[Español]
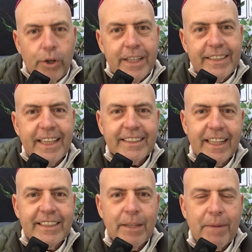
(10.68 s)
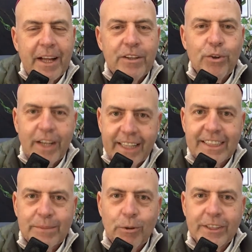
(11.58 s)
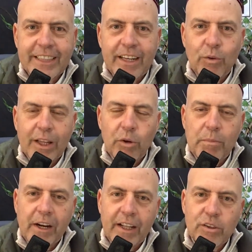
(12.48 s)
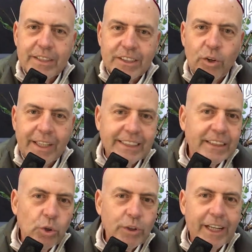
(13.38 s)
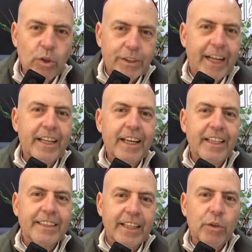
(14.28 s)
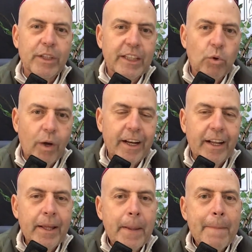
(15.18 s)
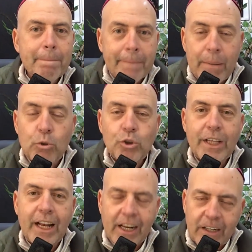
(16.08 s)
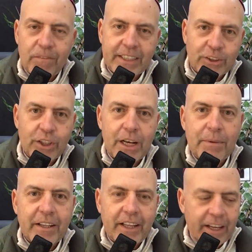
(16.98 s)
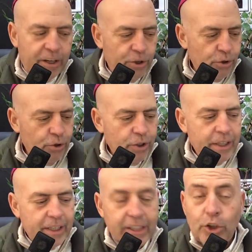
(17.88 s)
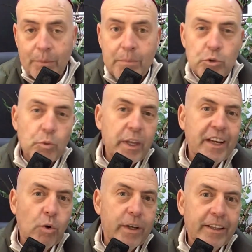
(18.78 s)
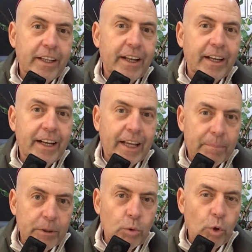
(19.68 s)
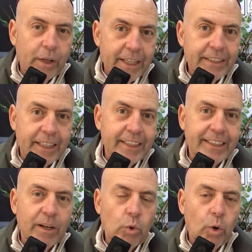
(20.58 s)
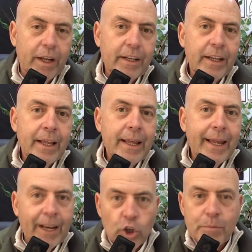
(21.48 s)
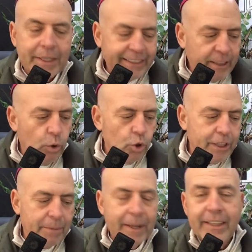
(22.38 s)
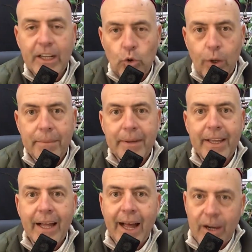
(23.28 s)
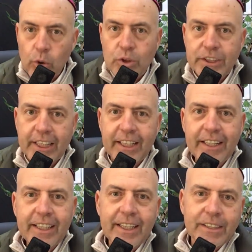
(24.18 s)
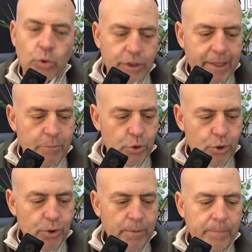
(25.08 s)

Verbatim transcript: Hoy es día 6 de mayo, gracias por estar en Guadalupe Radio Estación que se escucha en Los Ángeles, San Diego y Tijuana. Vamos a la reflexión del Evangelio y tomamos muy en cuenta el capítulo 15 de San Juan en los versículos que van del 9 al 11. Escuchemos.